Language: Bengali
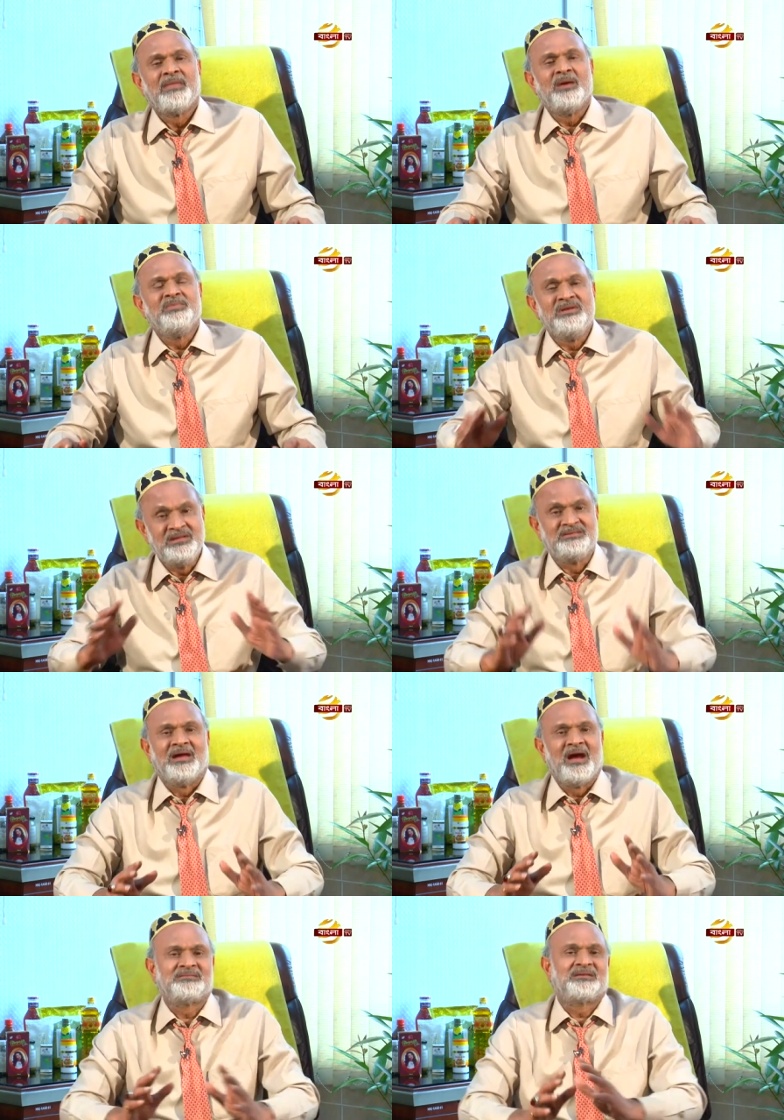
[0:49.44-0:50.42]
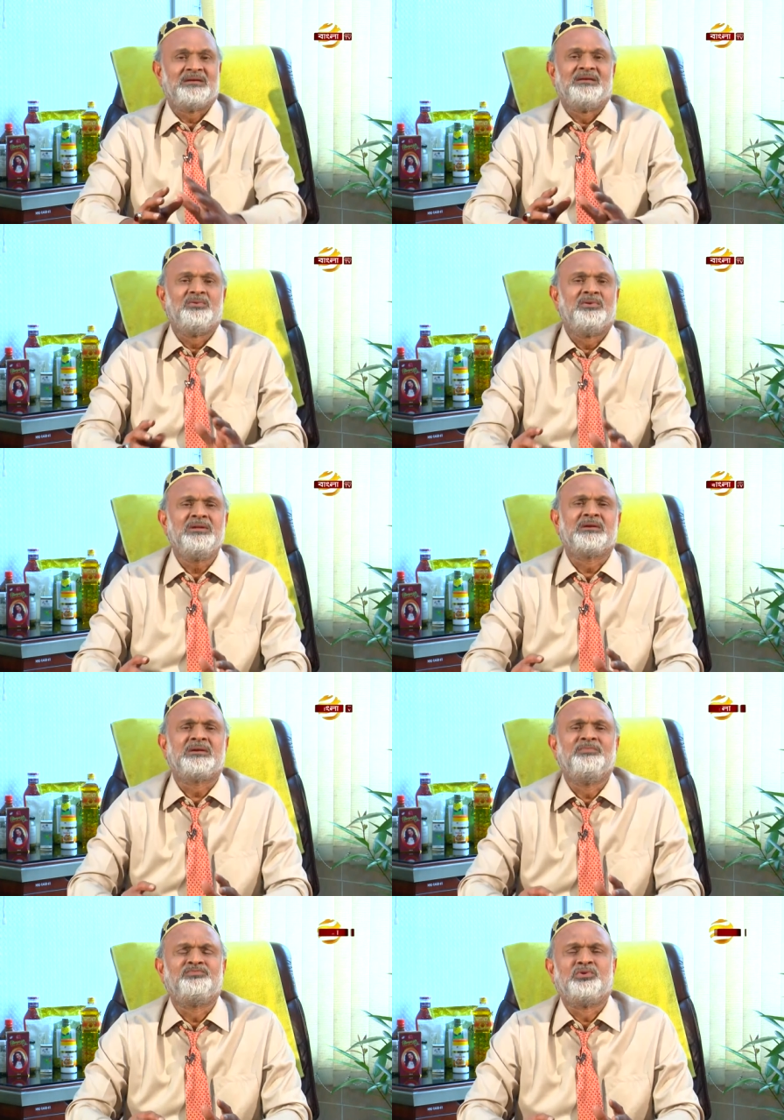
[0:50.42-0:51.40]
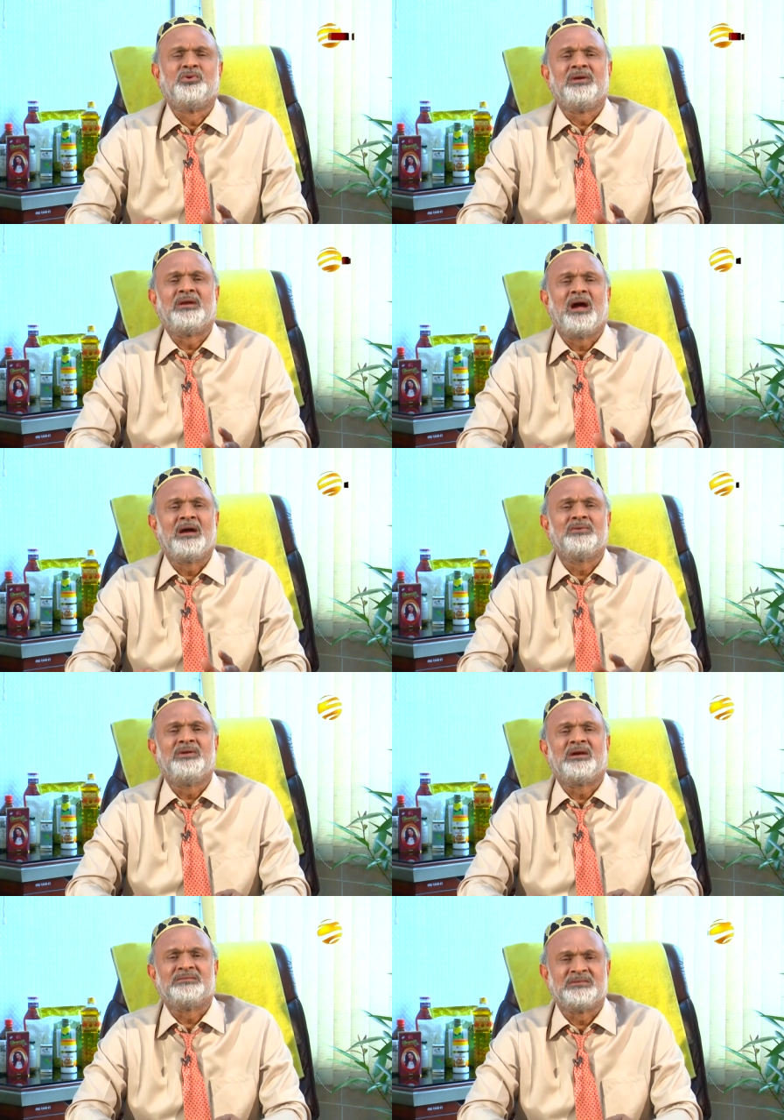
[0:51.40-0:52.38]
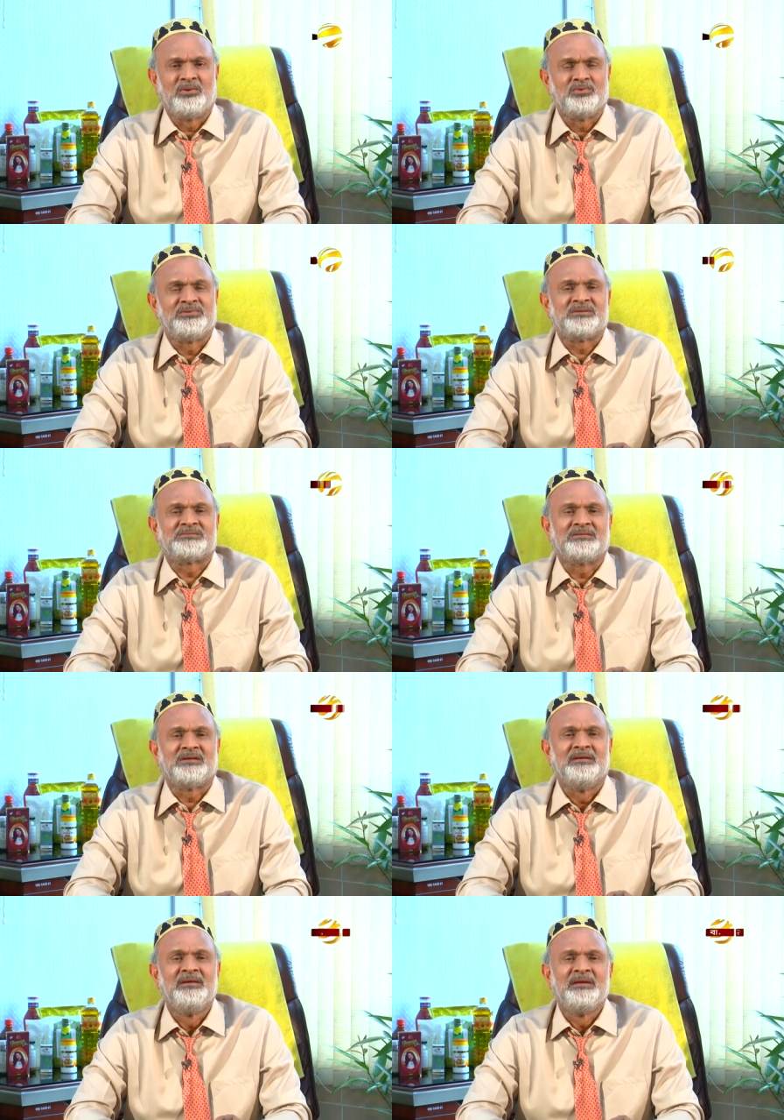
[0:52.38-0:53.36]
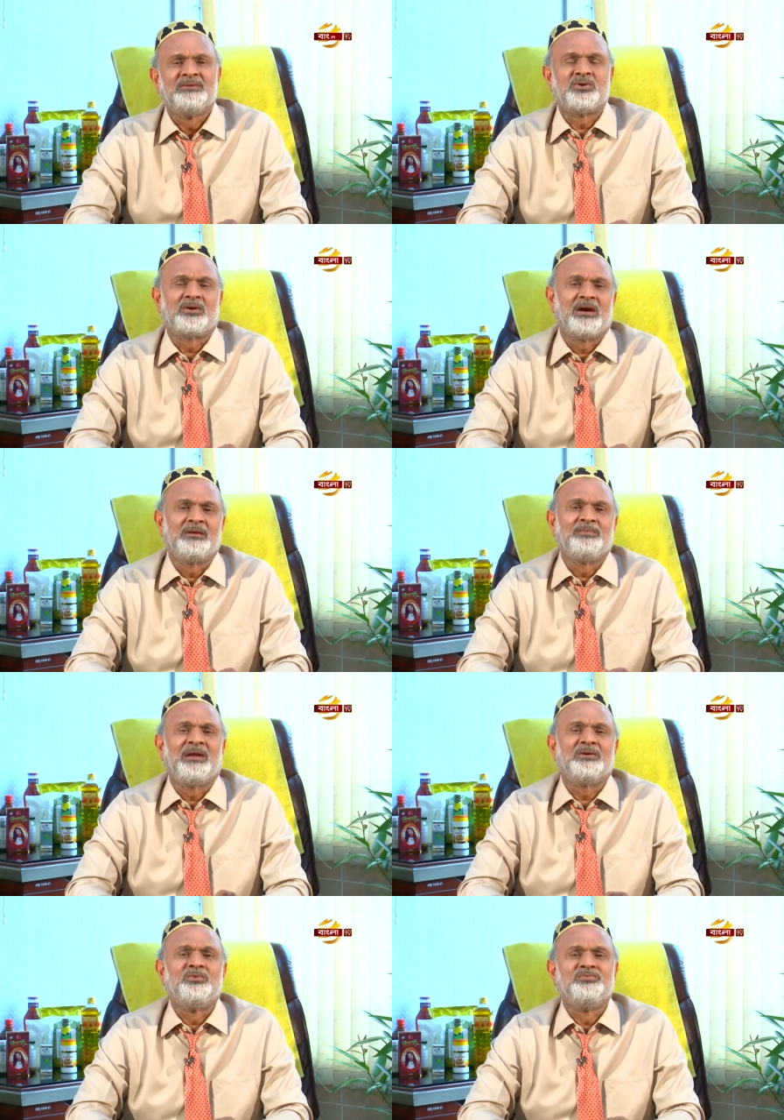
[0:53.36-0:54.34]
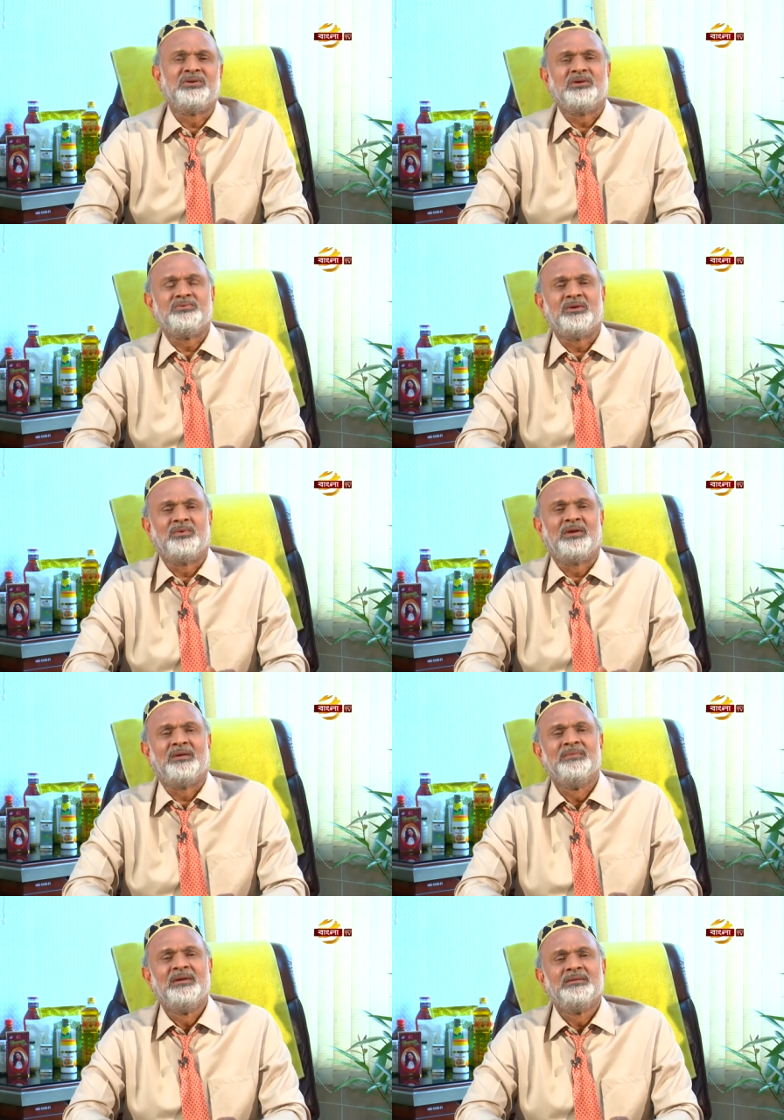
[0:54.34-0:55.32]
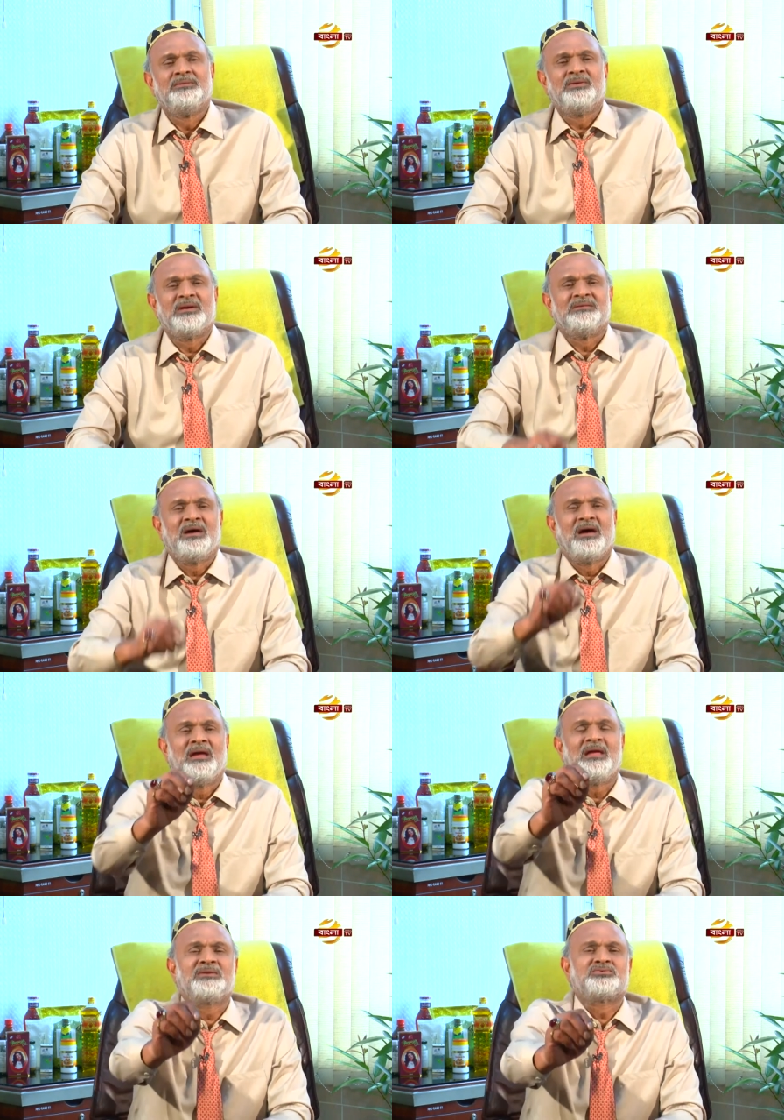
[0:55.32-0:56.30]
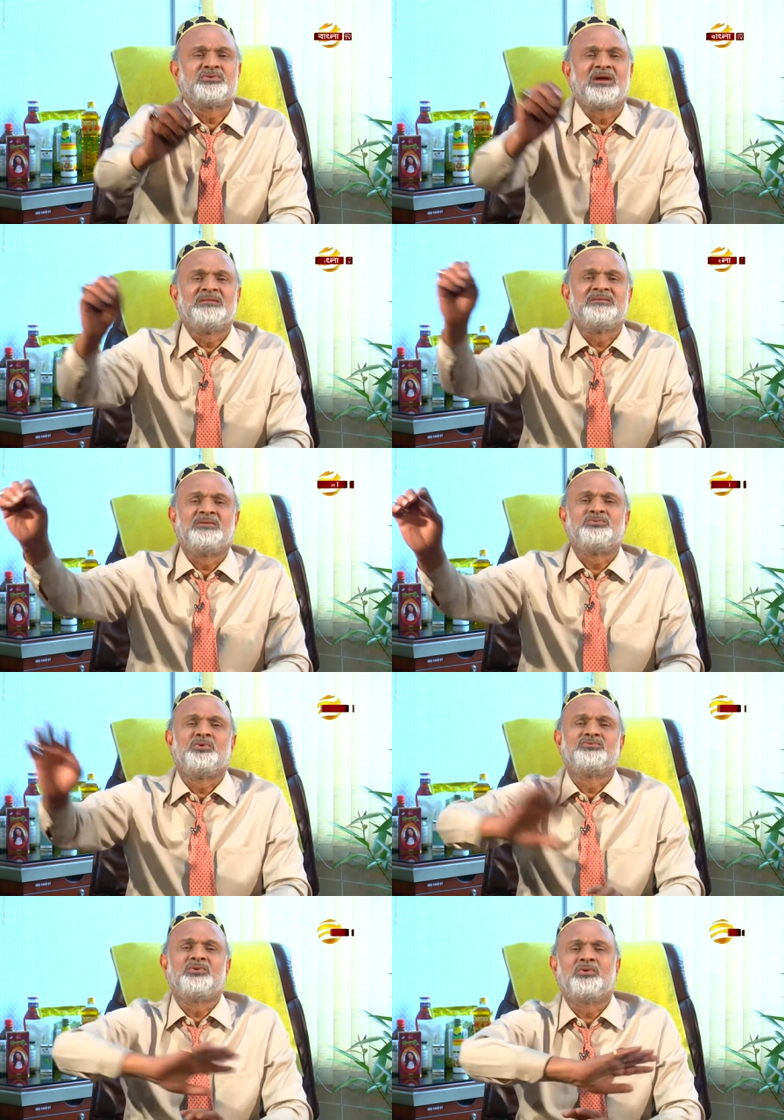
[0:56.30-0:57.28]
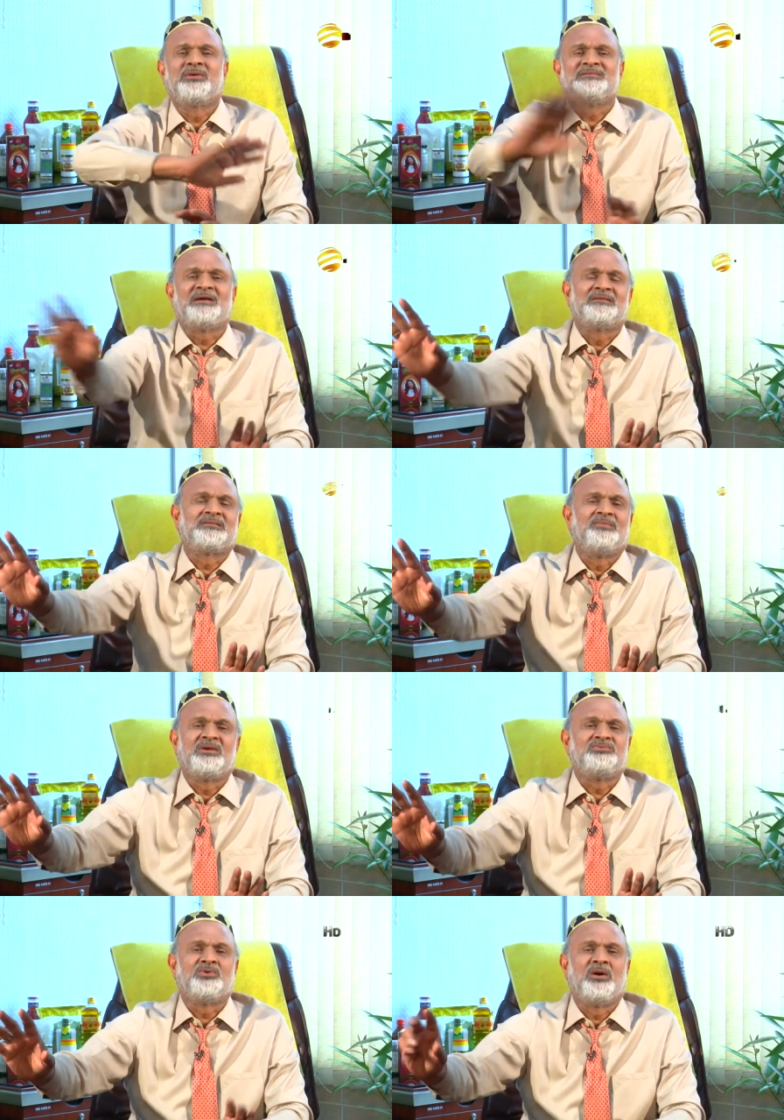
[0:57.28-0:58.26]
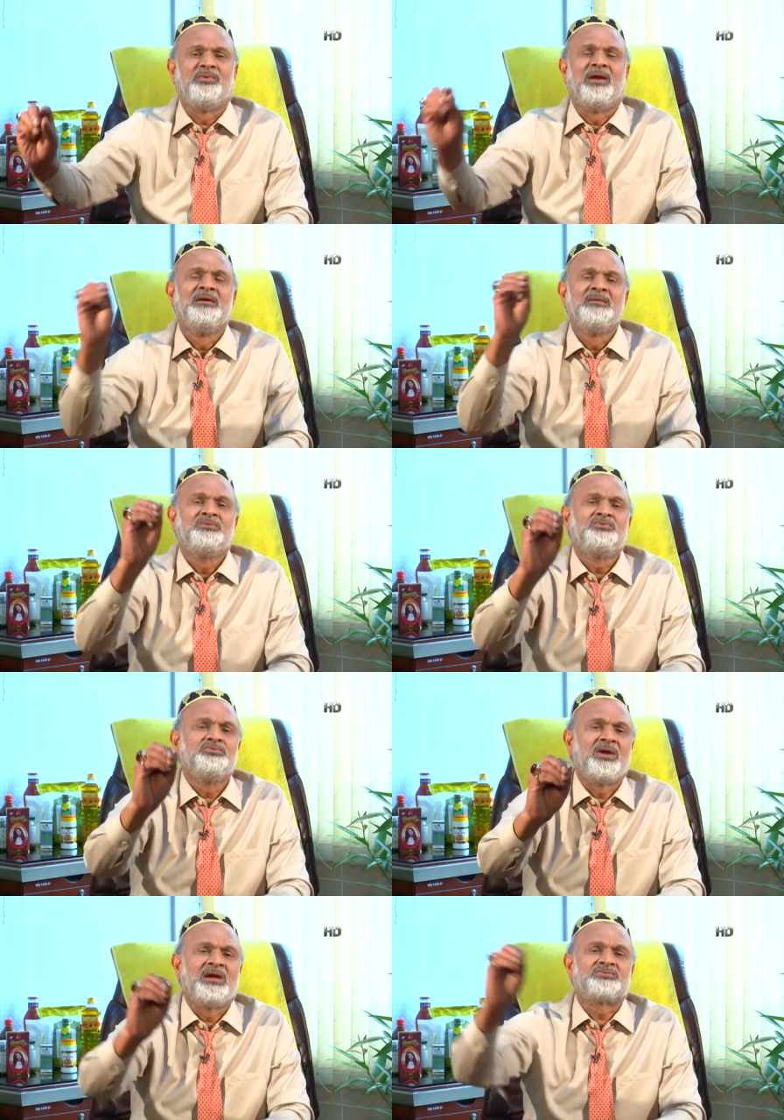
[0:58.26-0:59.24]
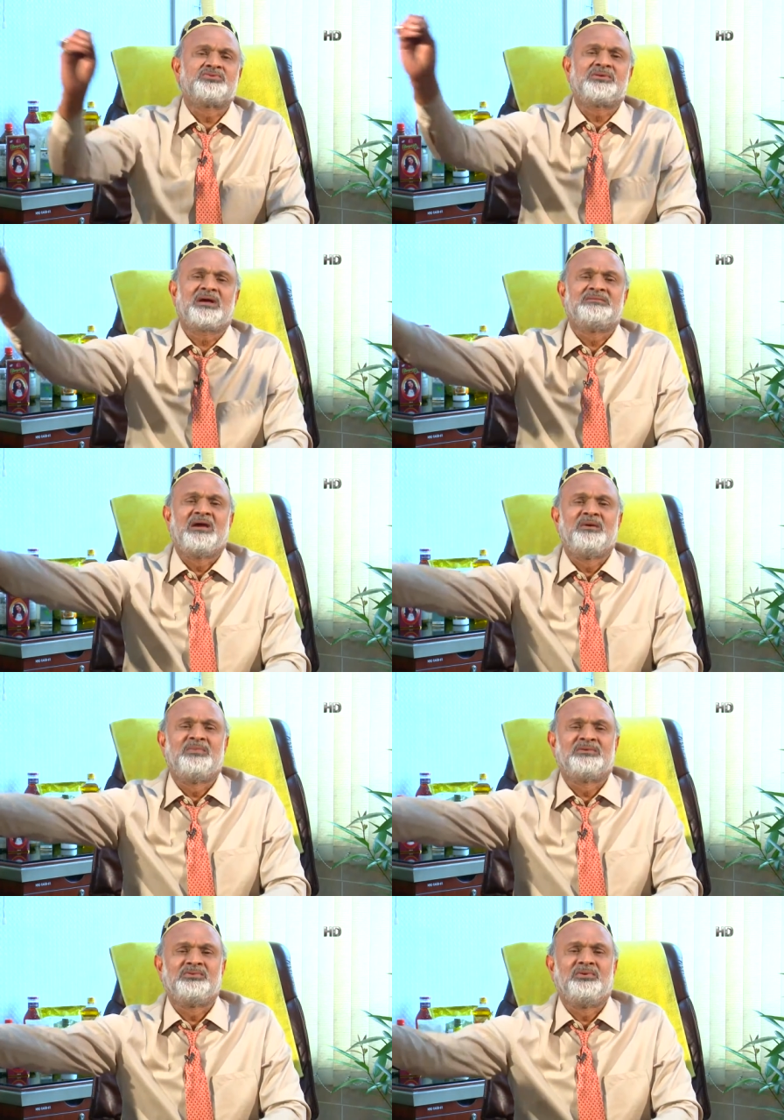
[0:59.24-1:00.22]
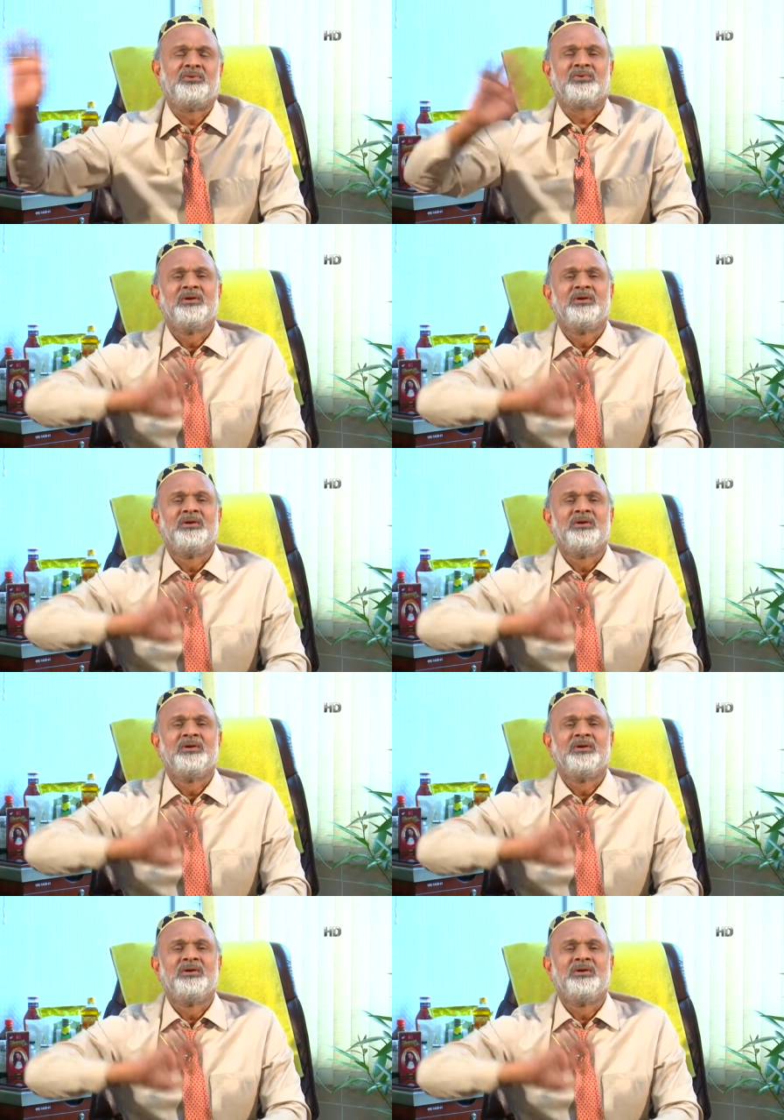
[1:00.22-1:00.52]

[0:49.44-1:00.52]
আমি নিজে আজকে অনেক ক্ষিপ্ত হয়ে রাগ হয়ে কাজের লোকদের সাথে সকালবেলা ঘুম থেকে উঠে বললাম তোরা যা একশো টাকা দেওয়া তোকে তো ঘরে যা আছে আমি কিচ্ছু খাবো না শুধু একশো টাকা দেয়া আমার জন্য